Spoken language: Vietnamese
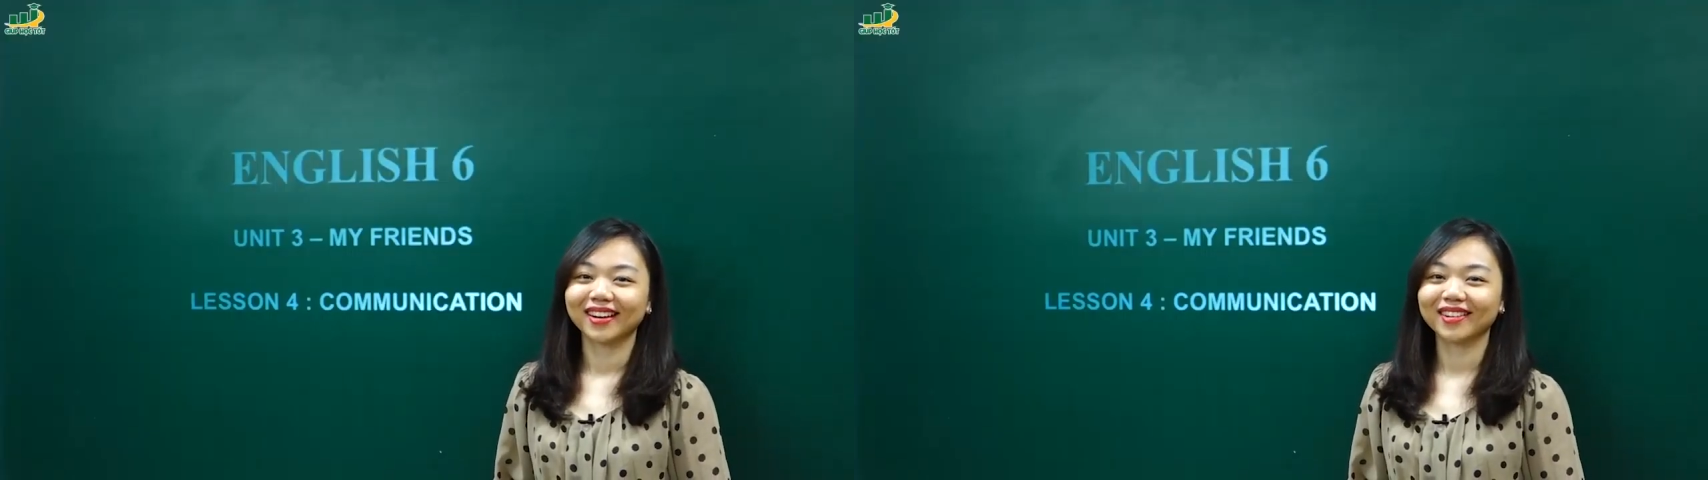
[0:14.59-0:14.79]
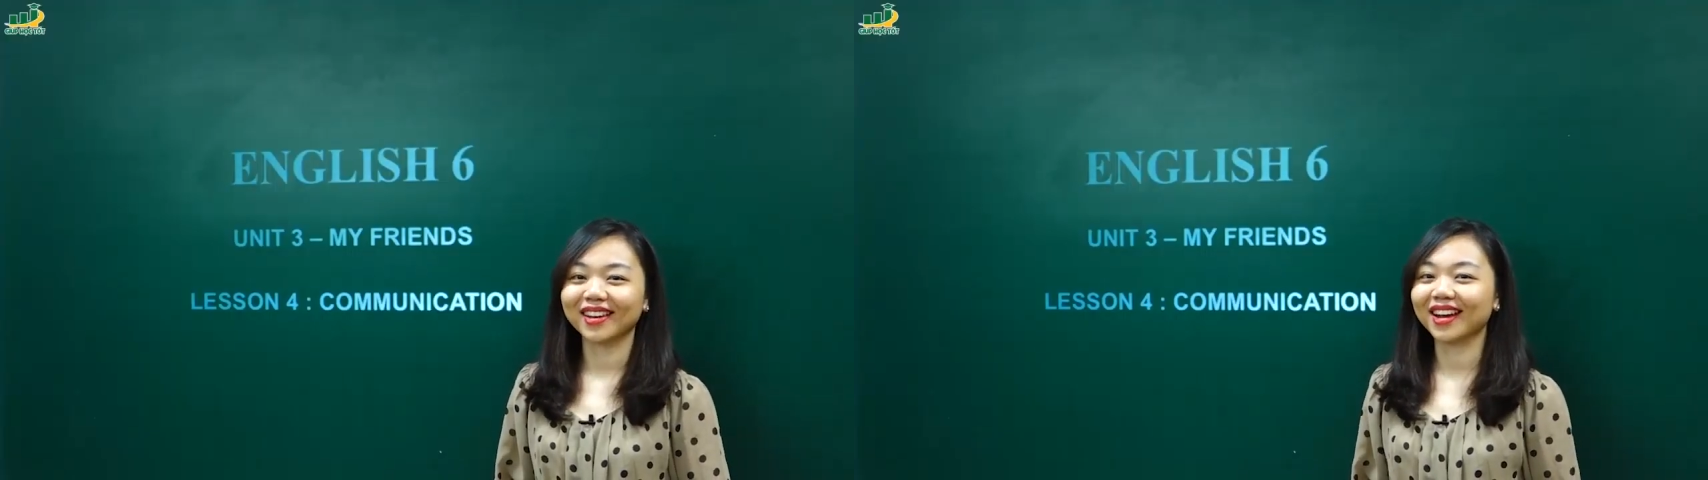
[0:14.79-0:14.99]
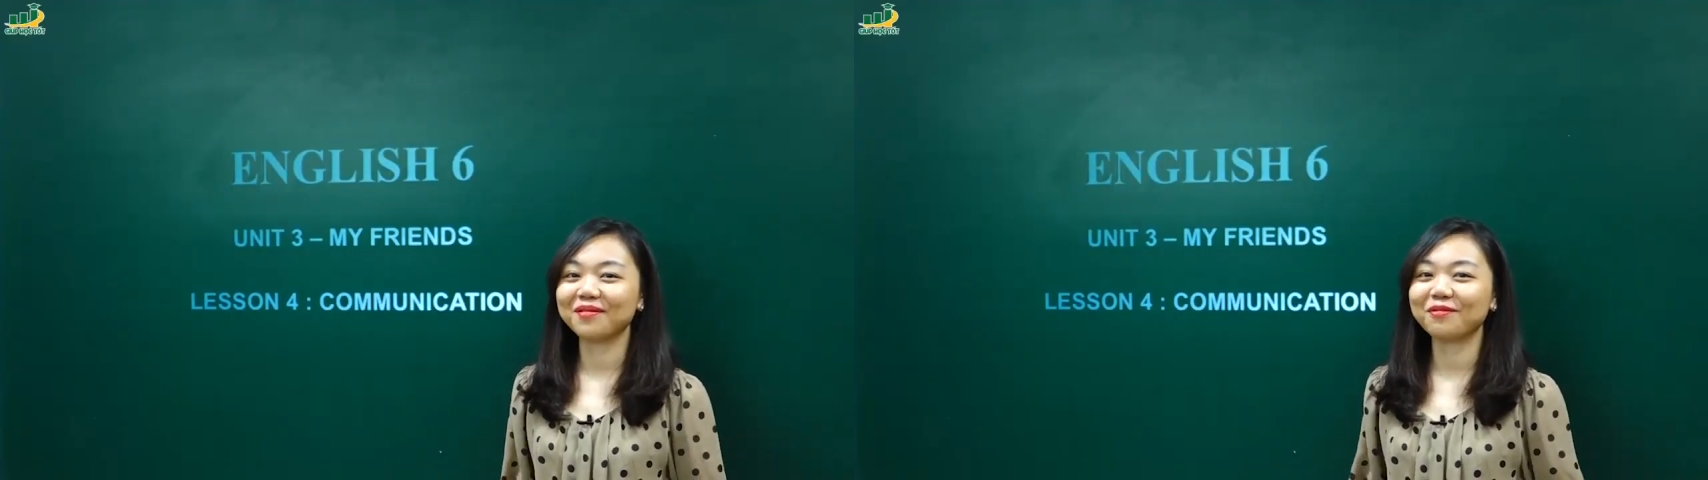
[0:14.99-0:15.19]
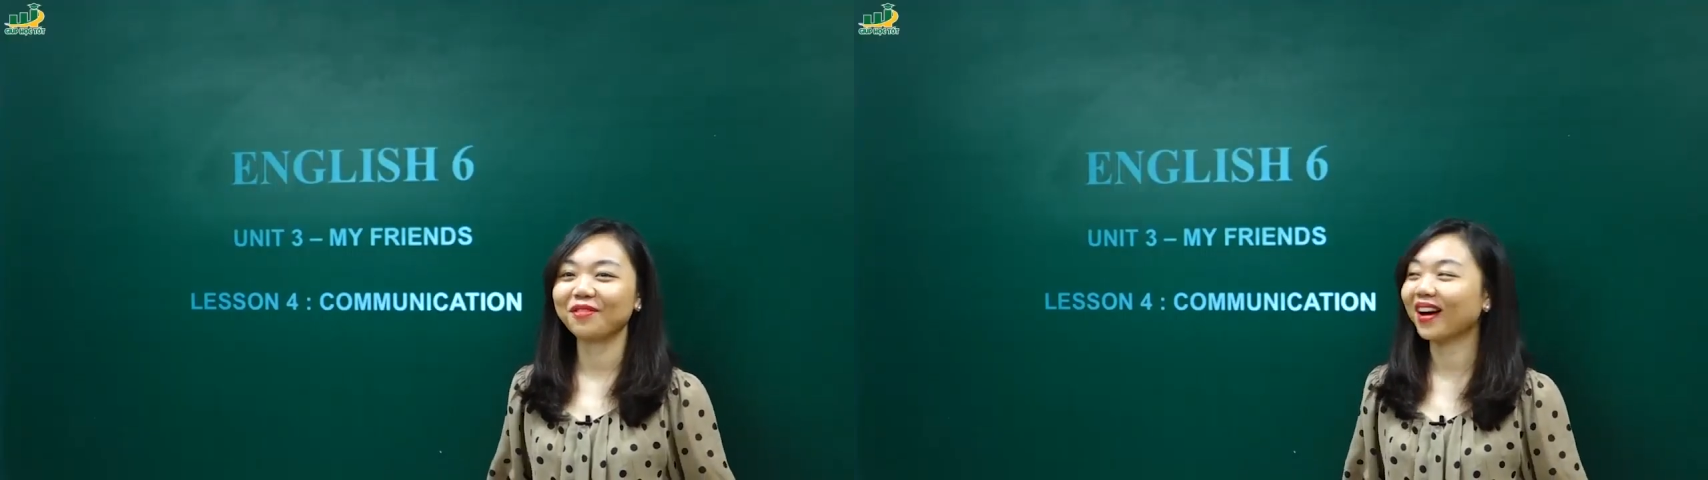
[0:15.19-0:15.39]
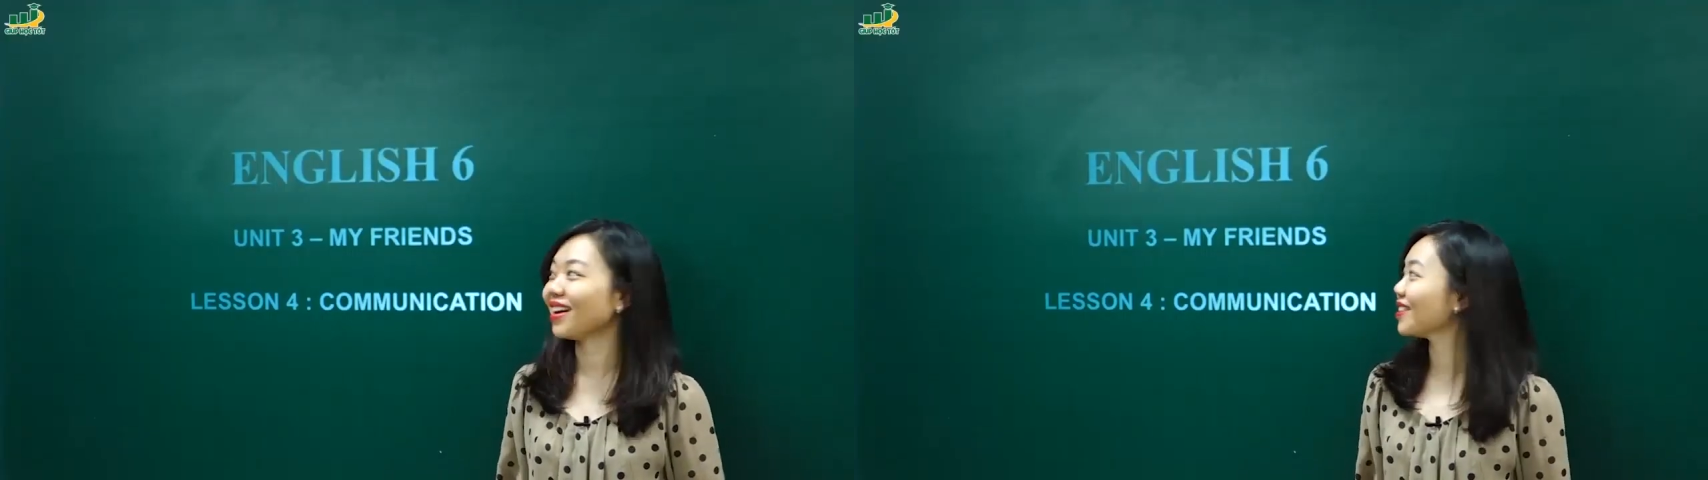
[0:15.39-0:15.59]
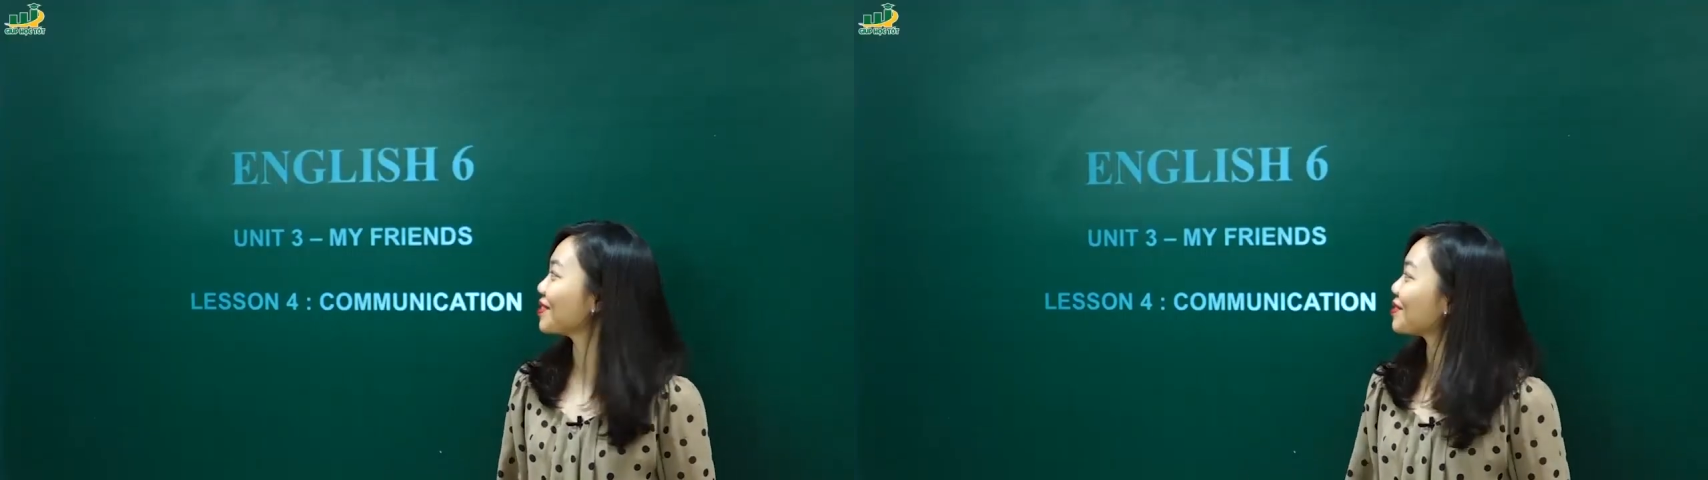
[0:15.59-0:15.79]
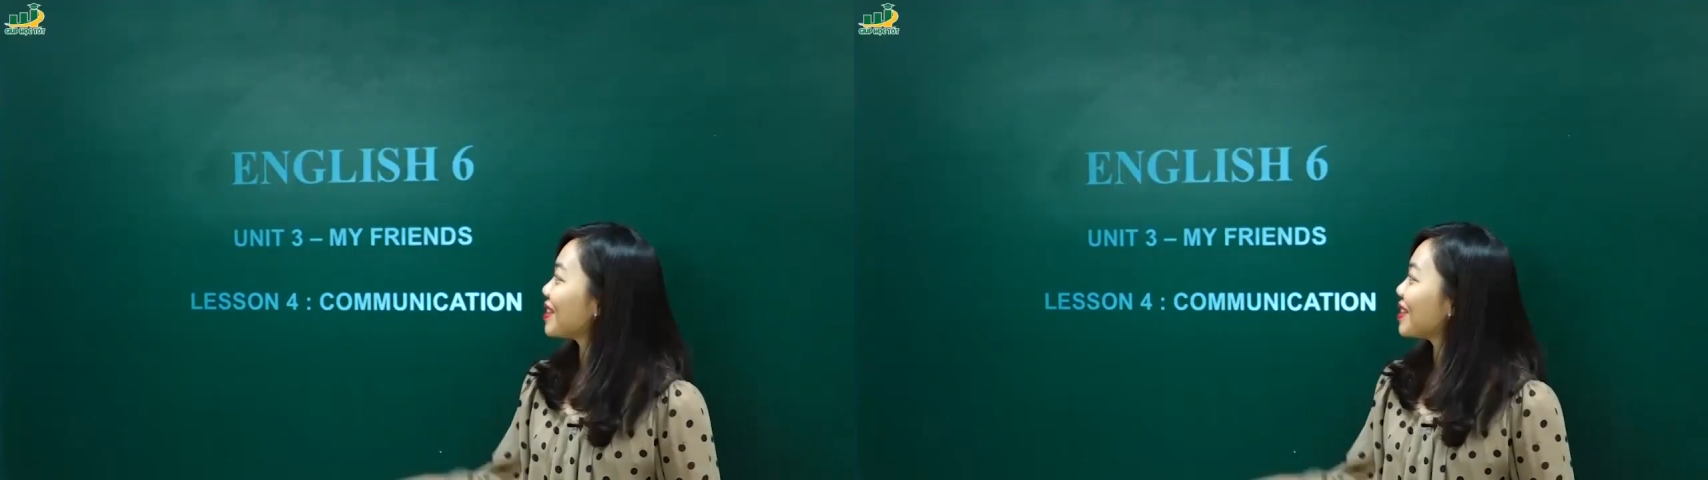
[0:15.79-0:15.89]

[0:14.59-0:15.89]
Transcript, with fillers: Okay, I'm five.